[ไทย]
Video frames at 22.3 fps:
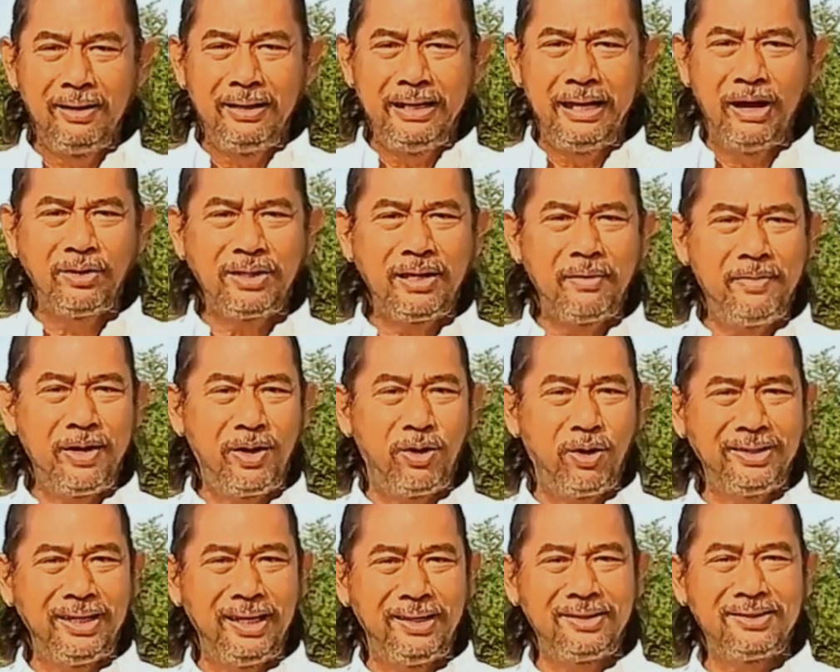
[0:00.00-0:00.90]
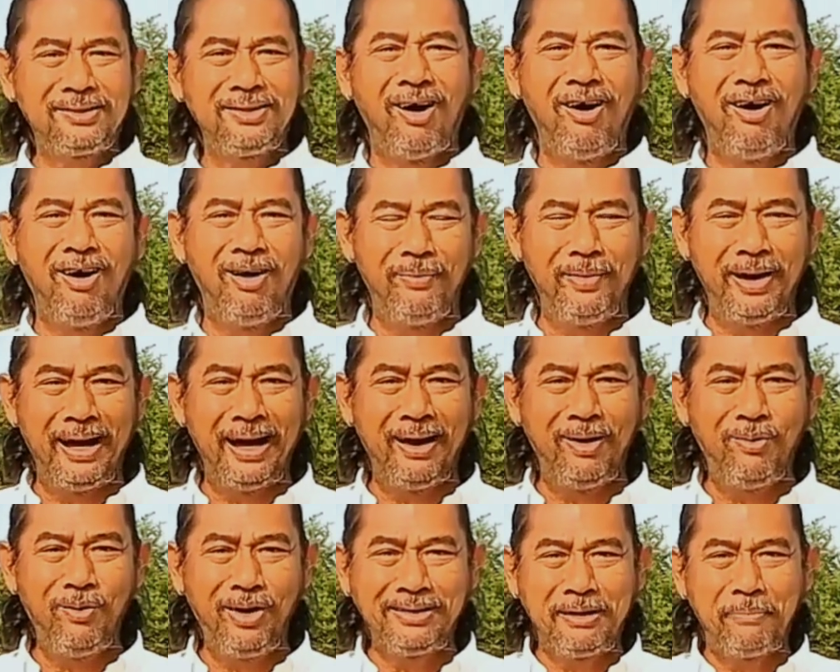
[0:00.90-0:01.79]
เดี๋ยวจะมีคนติดต่อมา
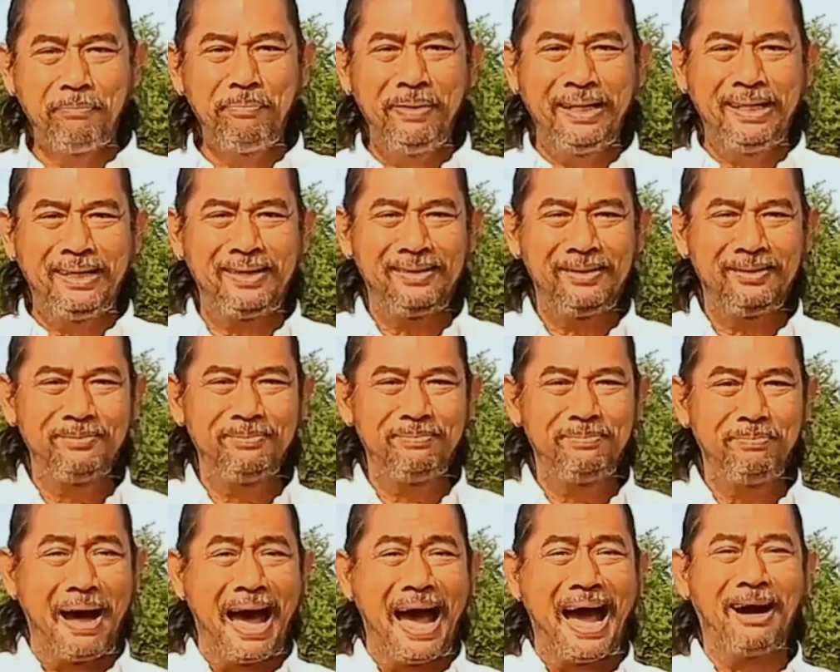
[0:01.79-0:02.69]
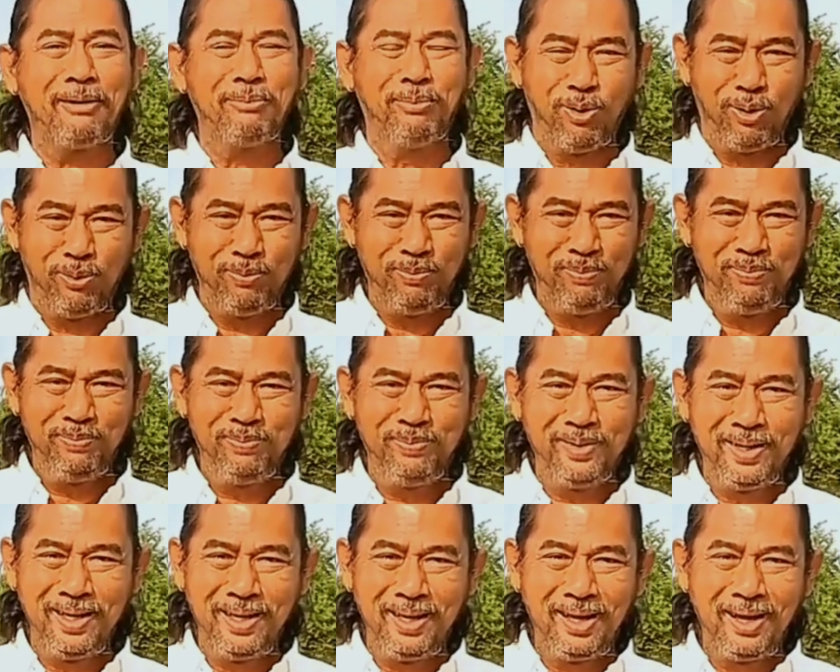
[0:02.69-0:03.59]
ว่าจะปิดปากผม
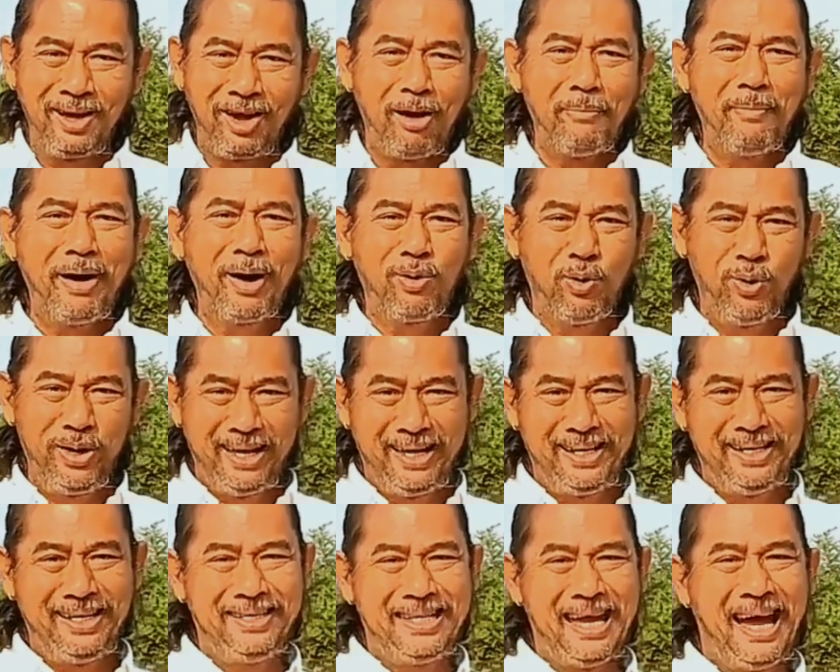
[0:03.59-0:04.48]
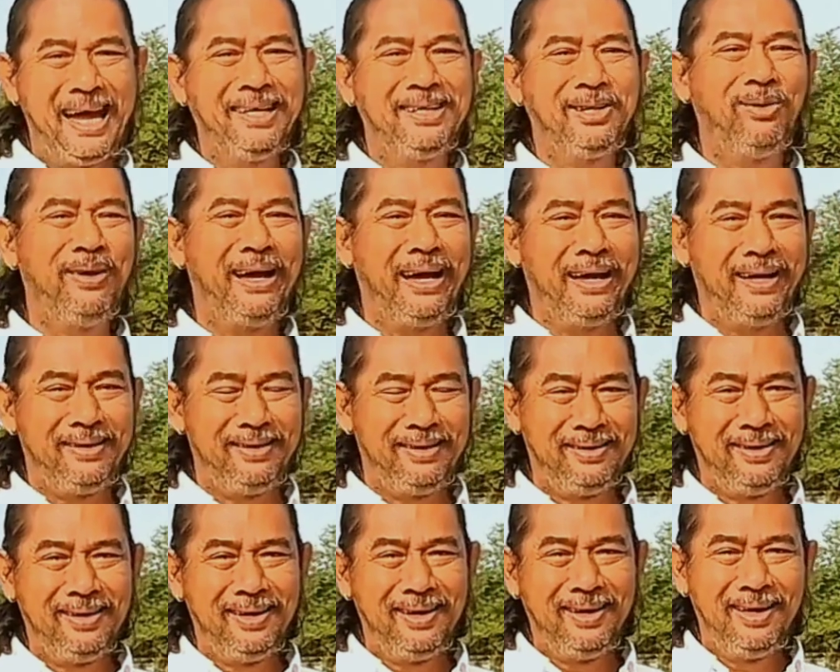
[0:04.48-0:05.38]
ก็มาคุยกันดิจะให้เท่าไหร่
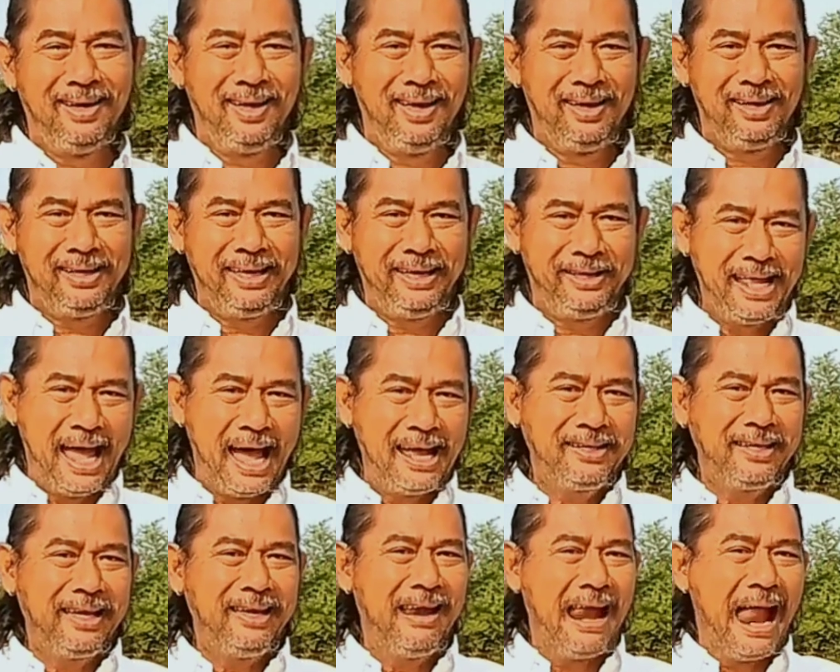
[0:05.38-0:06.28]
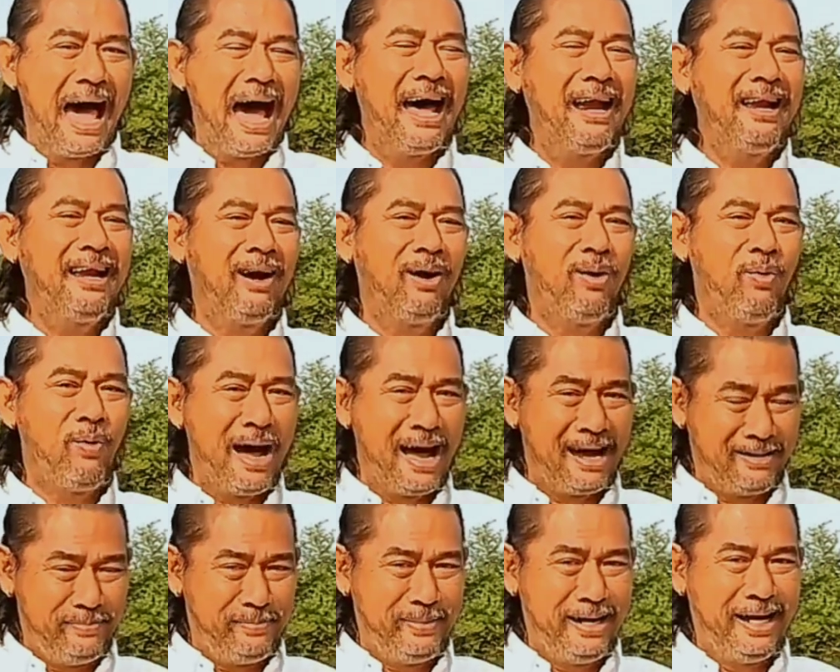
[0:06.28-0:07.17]
กี่แสนกี่ล้านล่ะ ว่า
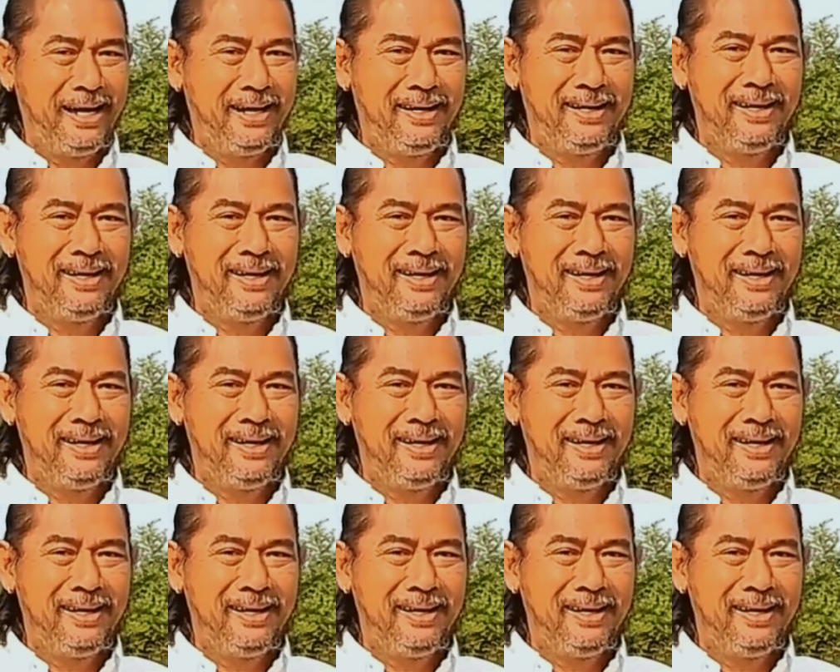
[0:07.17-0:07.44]
กันมา